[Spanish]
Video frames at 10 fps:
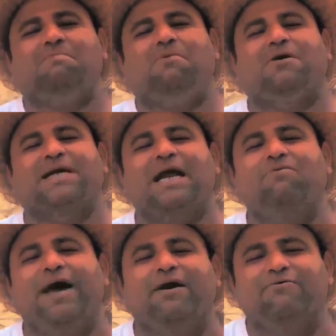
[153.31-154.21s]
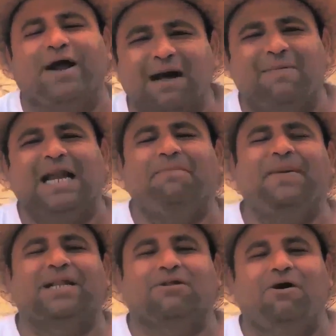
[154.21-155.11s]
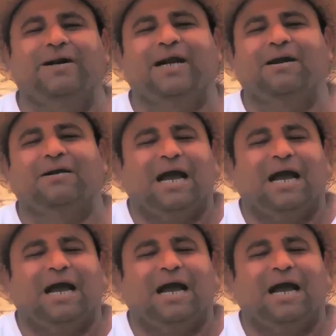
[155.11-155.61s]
Porque el güero no era mala persona,